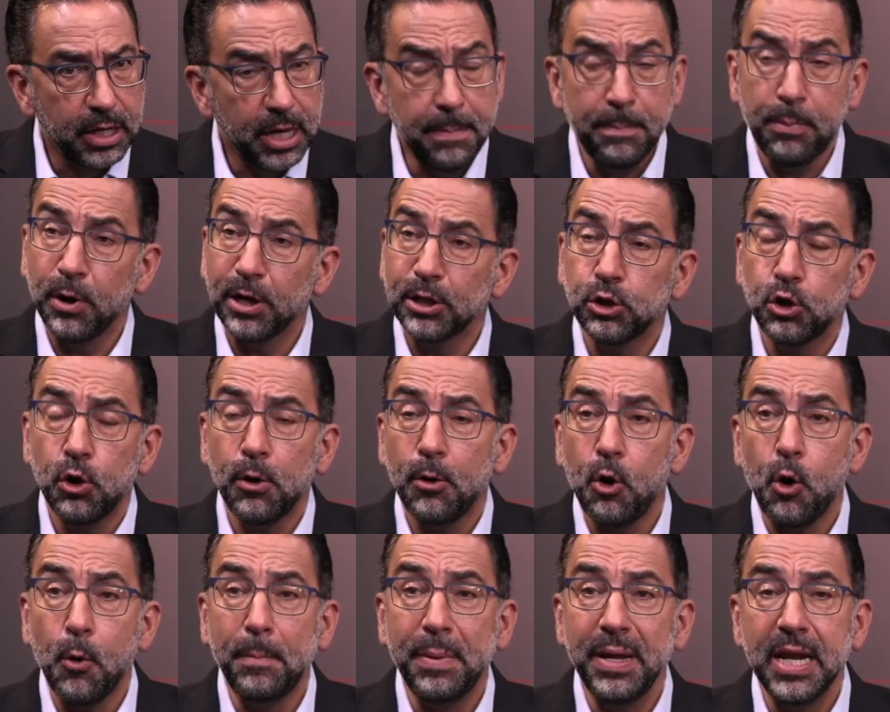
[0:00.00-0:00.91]
y por eso no
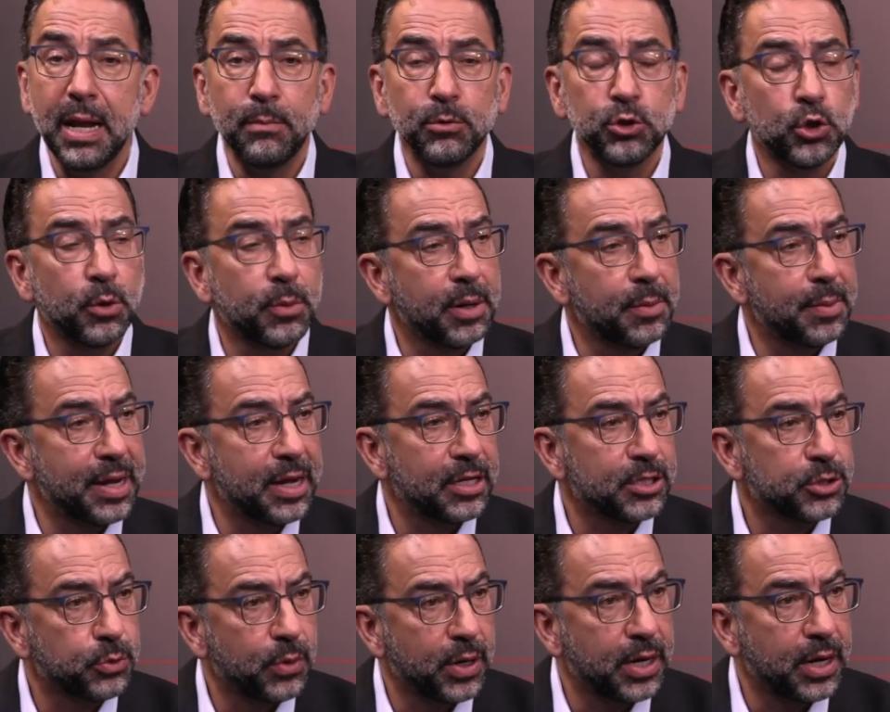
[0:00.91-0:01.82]
opinamos sobre
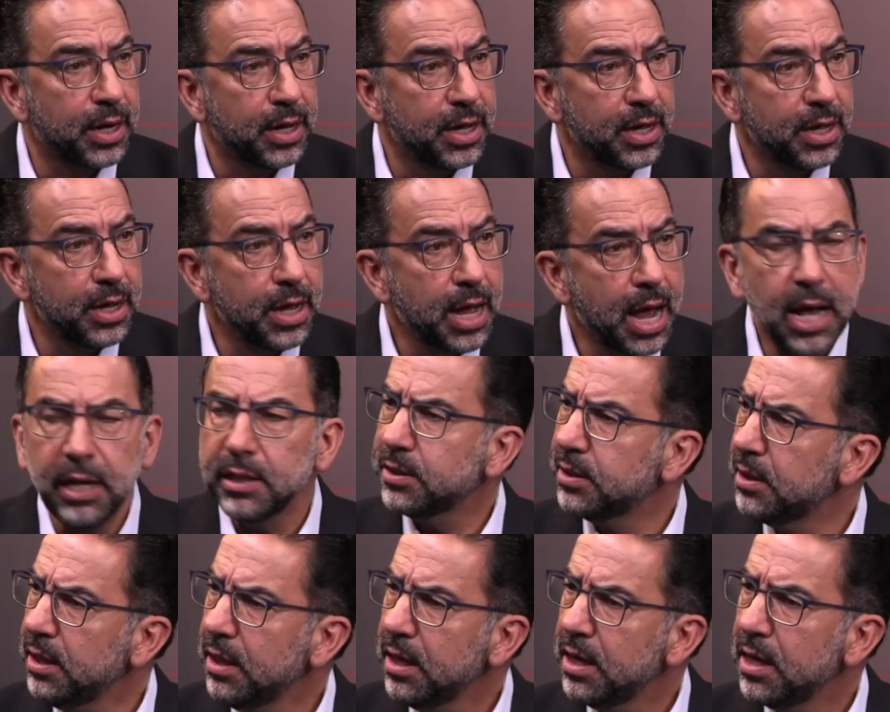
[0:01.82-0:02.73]
Venezuela. Ah,
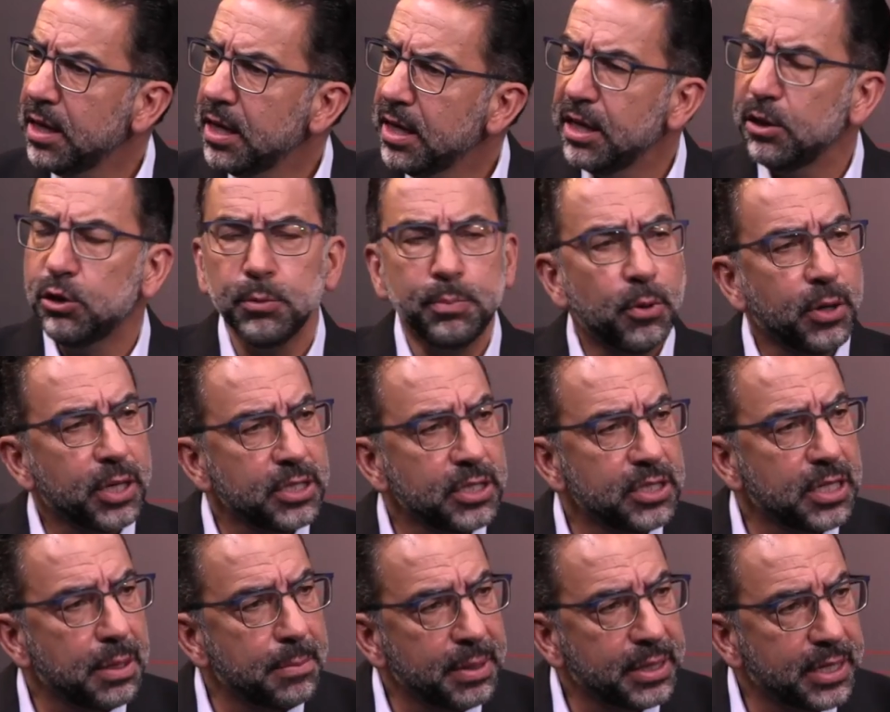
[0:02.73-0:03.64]
sí, y entonces ¿por qué
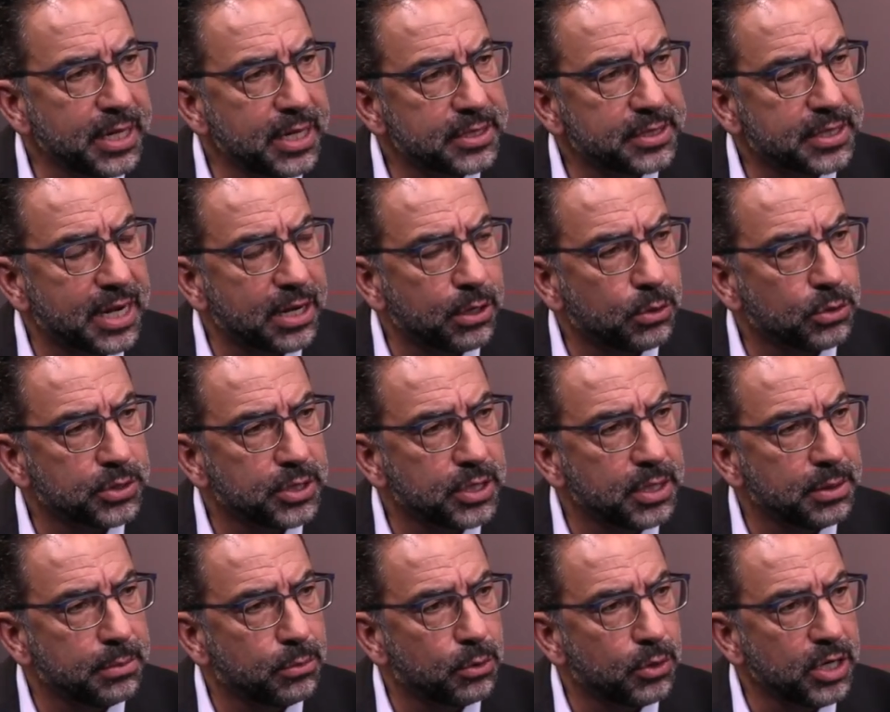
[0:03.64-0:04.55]
si se meten hasta la
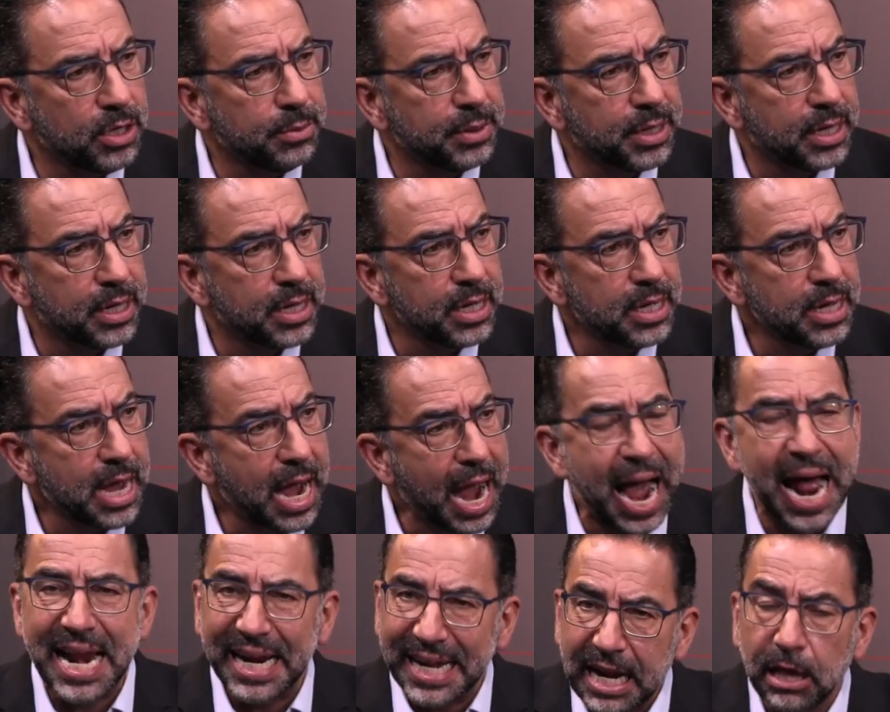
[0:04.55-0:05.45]
cocina en Bolivia
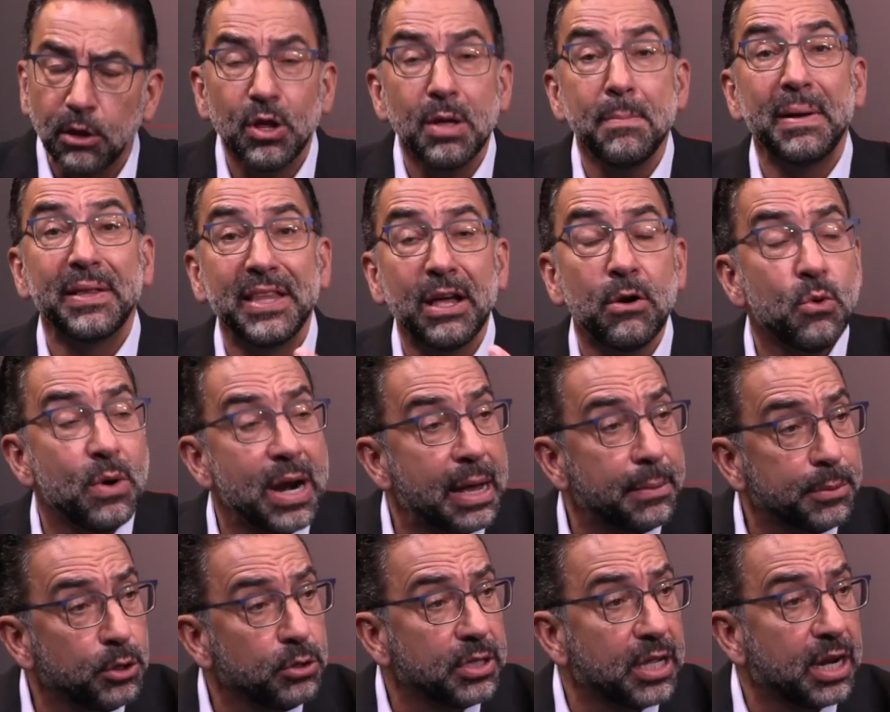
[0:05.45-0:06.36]
al grado de mandar un
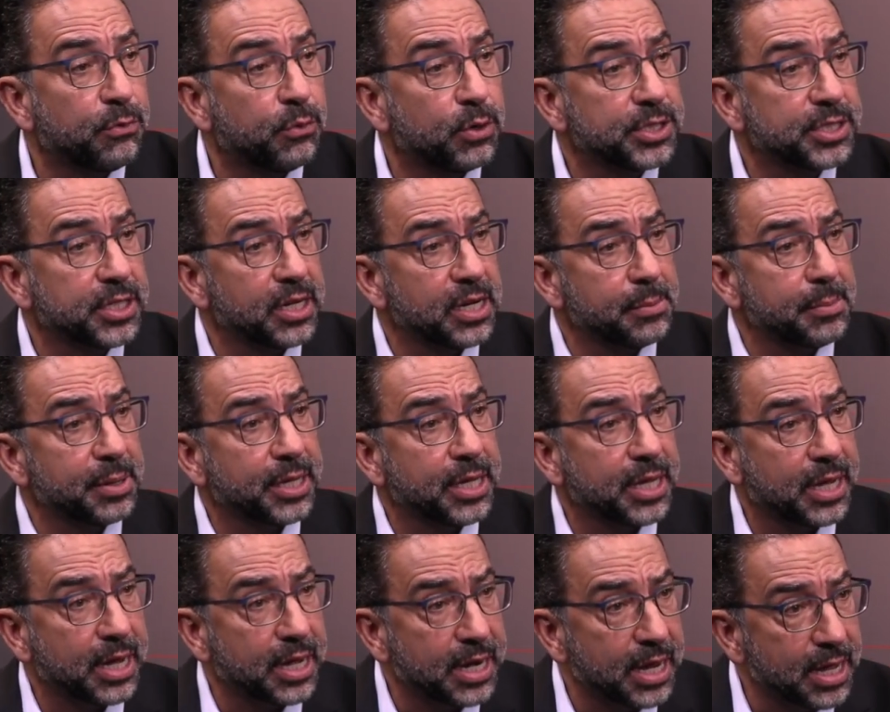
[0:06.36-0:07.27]
avión de la Fuerza Aérea
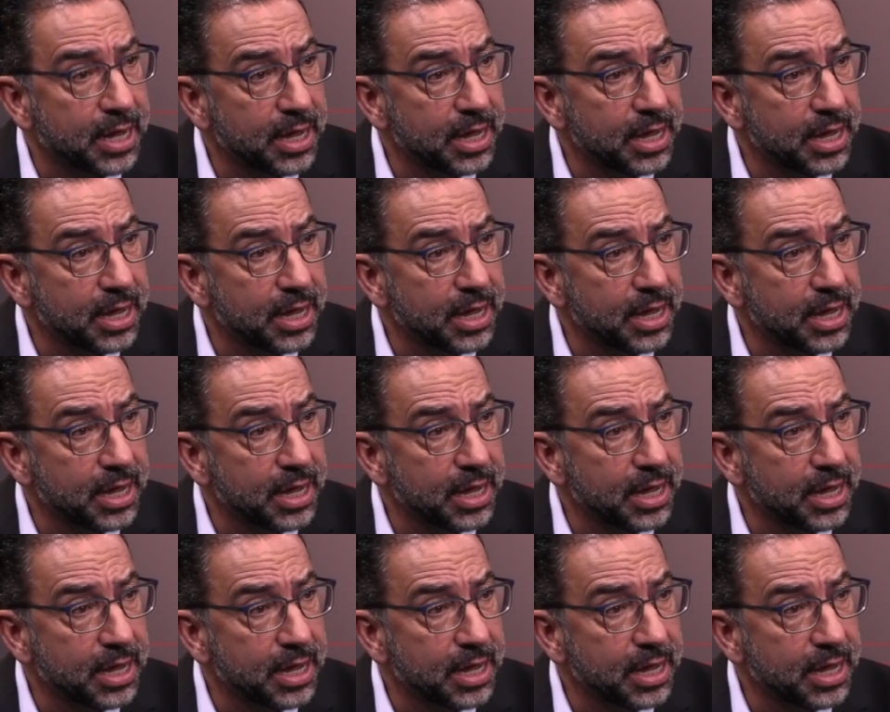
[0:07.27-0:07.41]
Mexicana